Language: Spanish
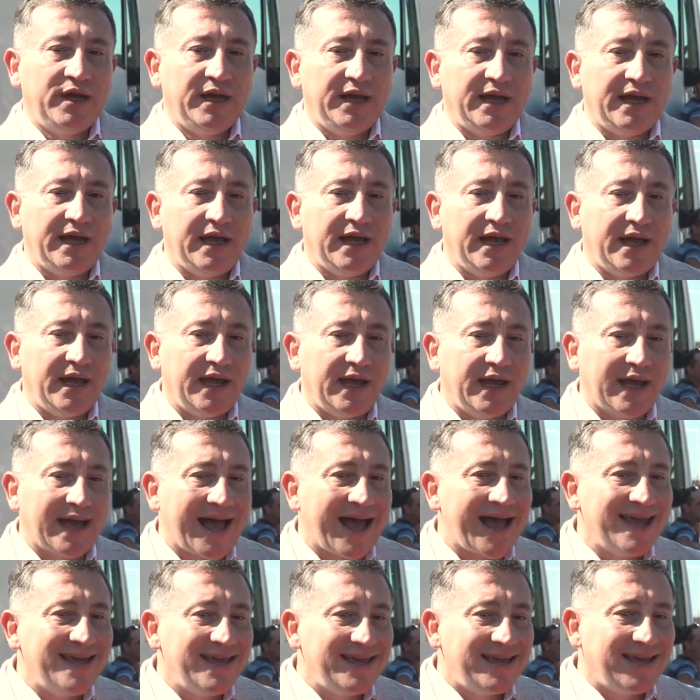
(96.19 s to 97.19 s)
eh,
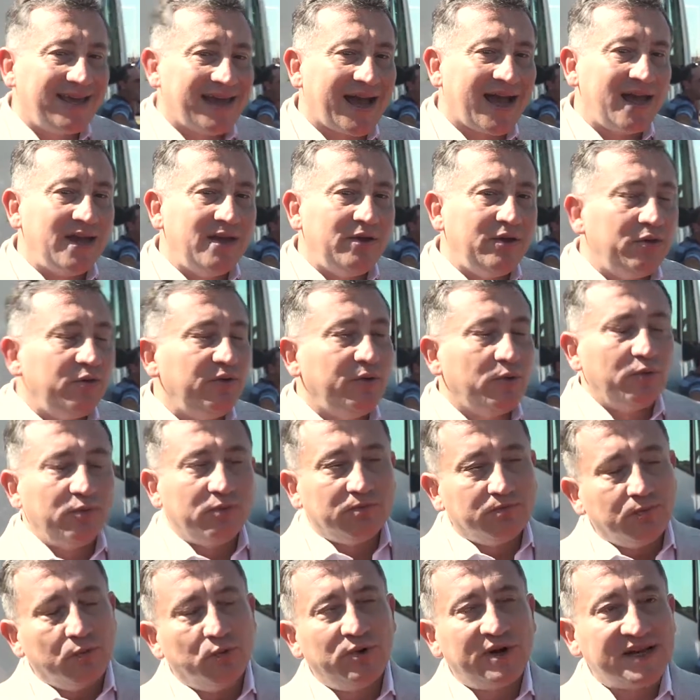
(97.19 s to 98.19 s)
hay, hay
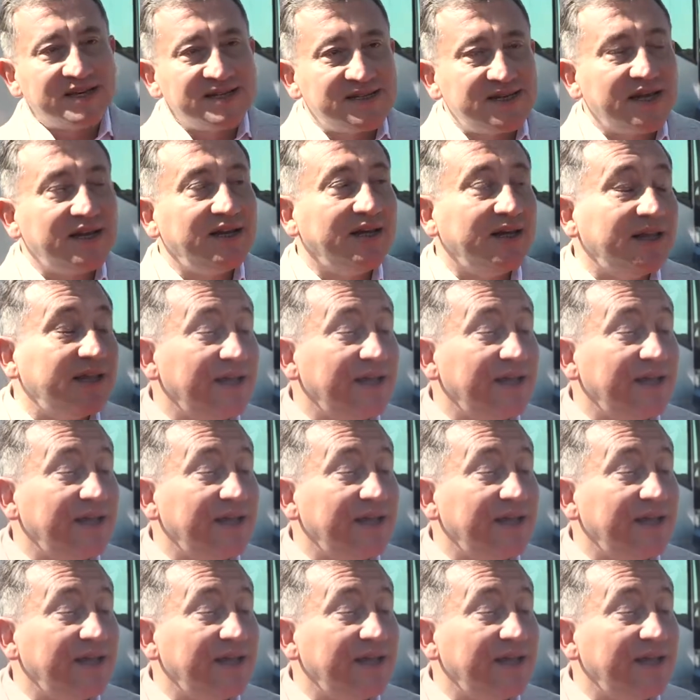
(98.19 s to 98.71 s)
una serie